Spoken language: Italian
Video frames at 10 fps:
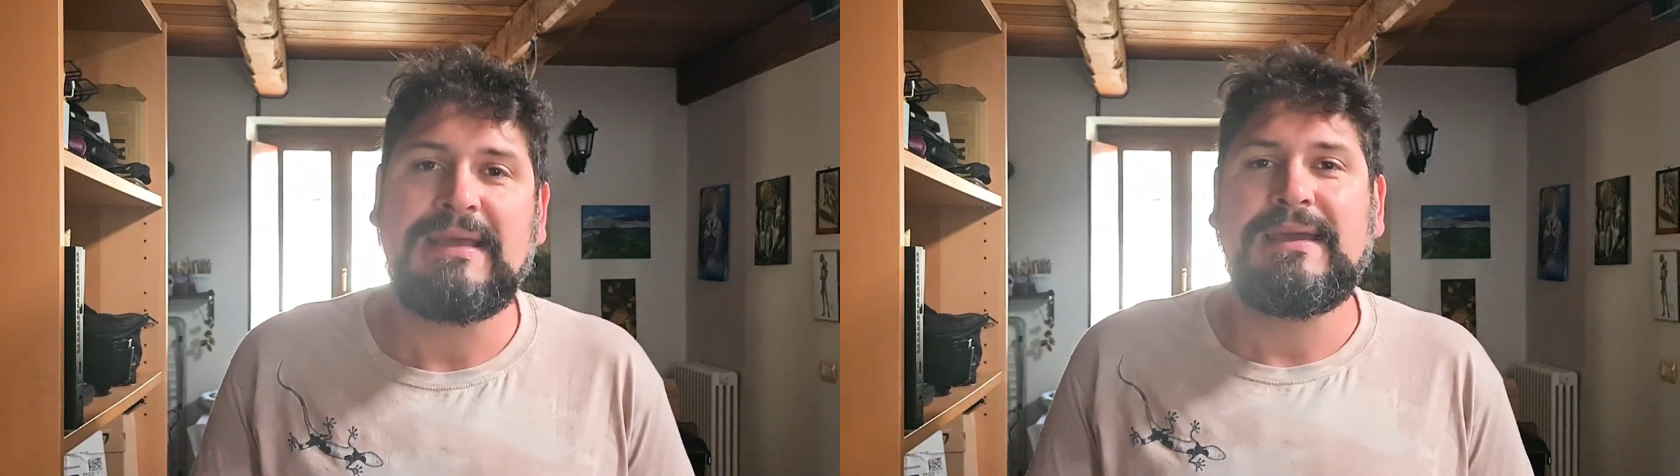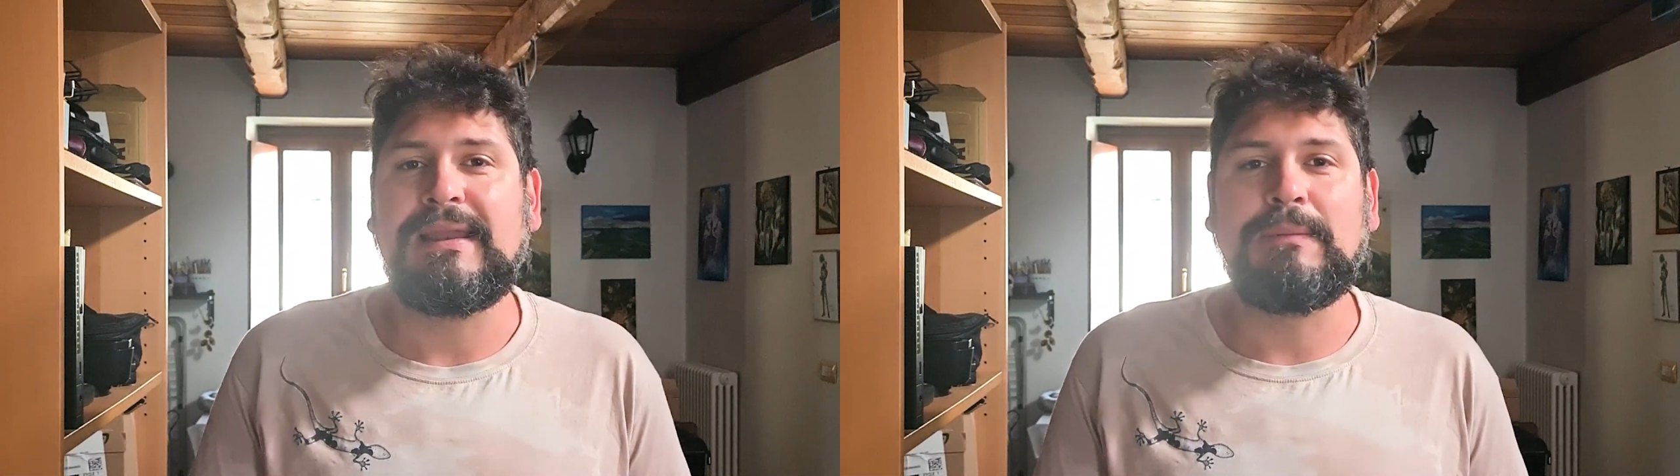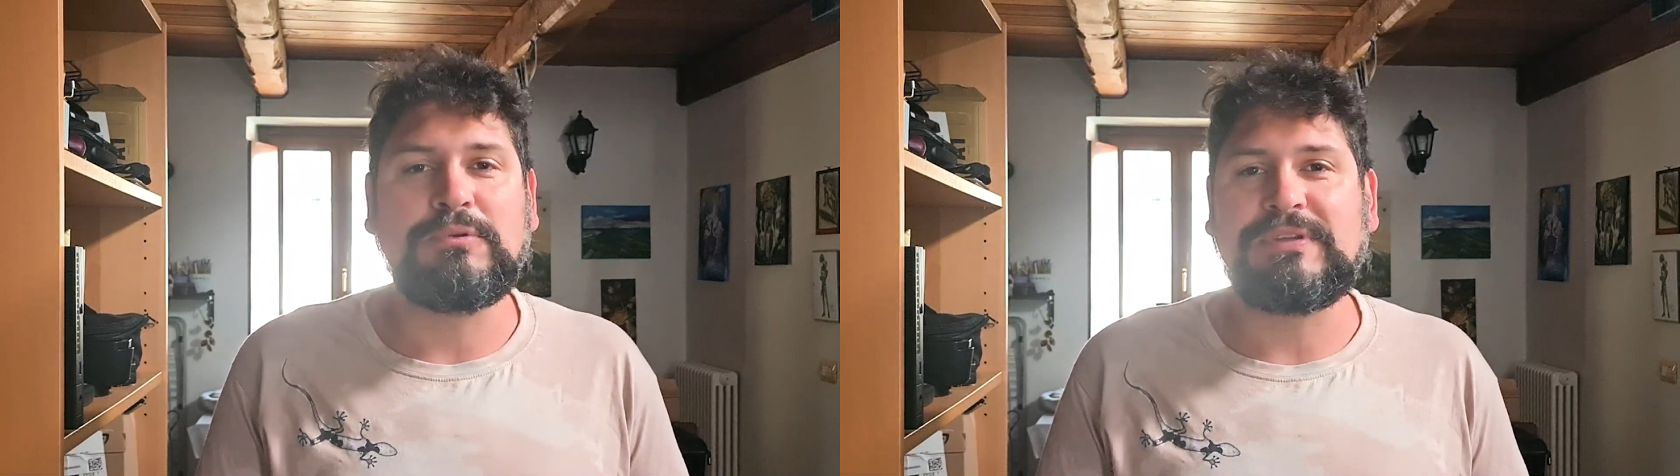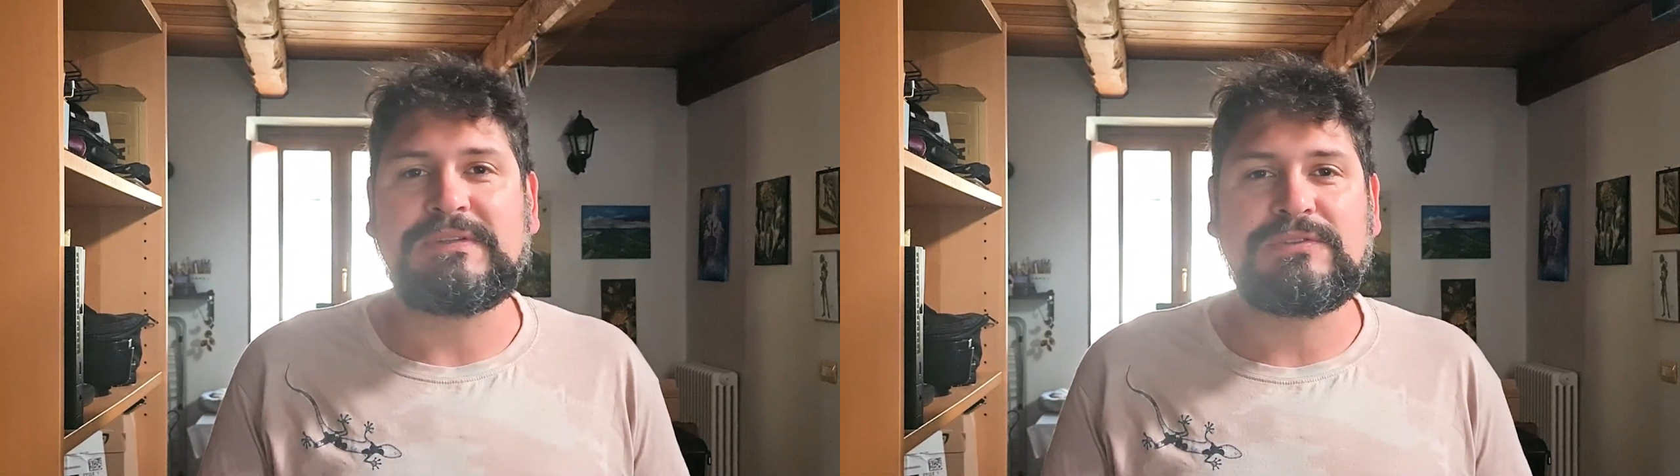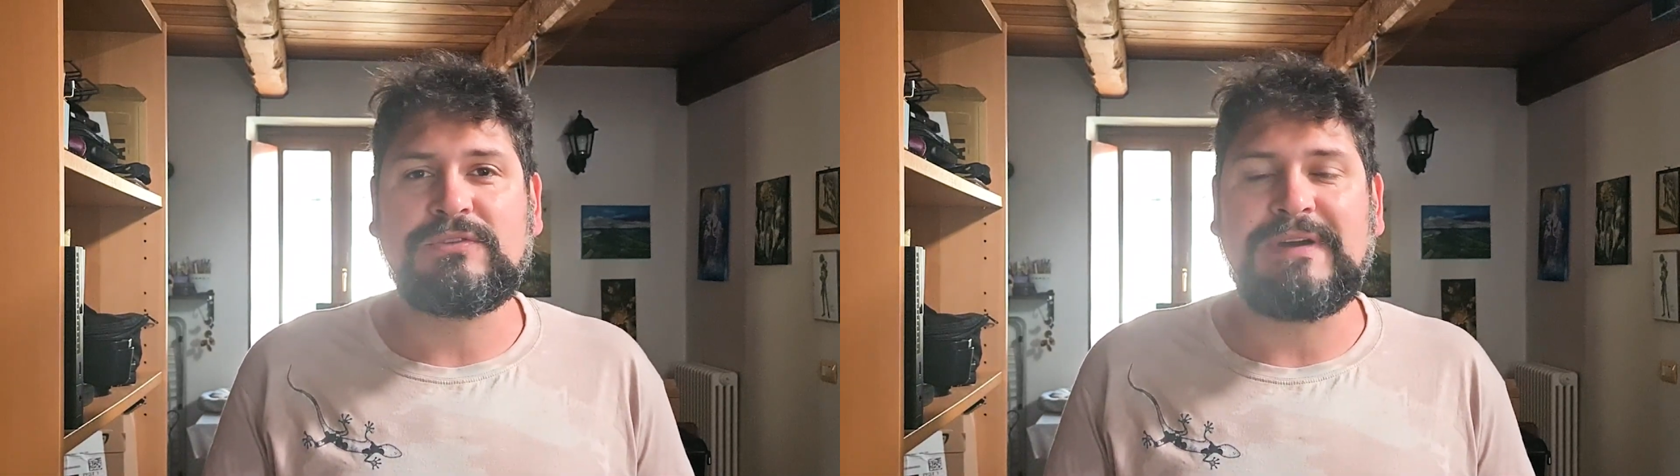e la
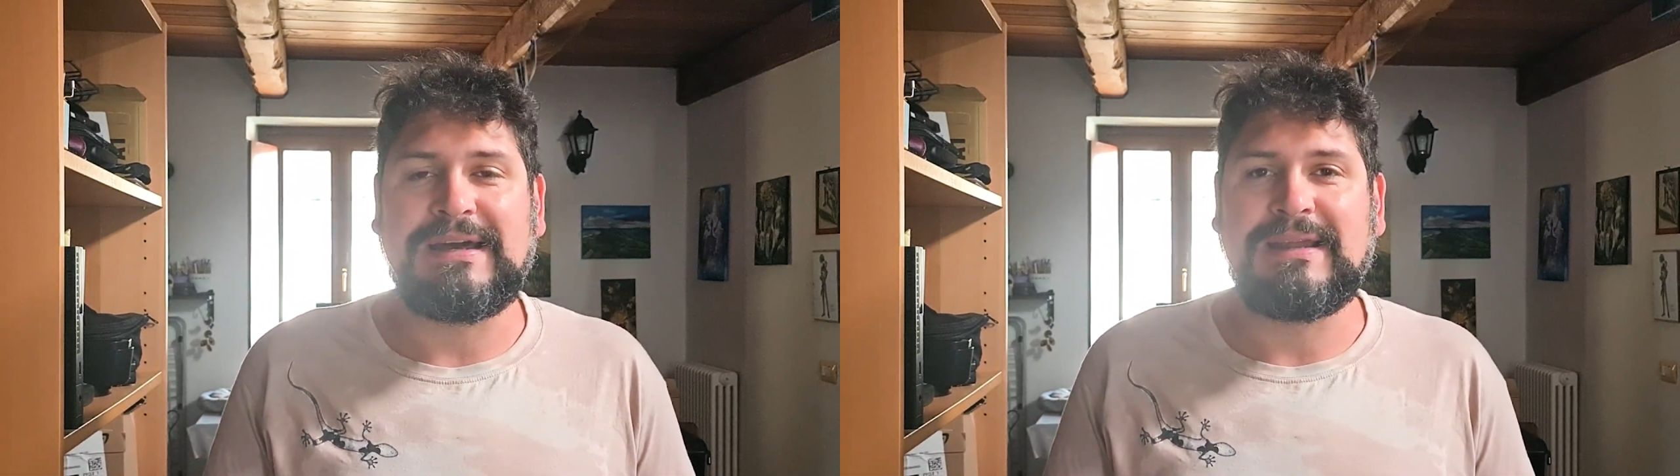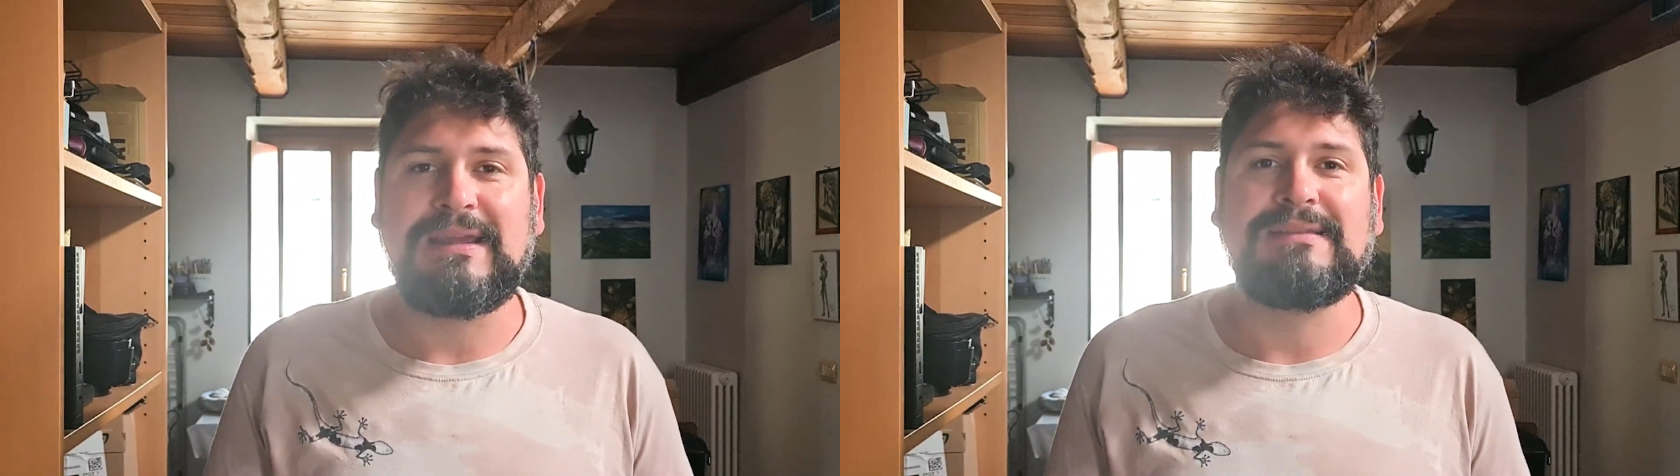potete trovare e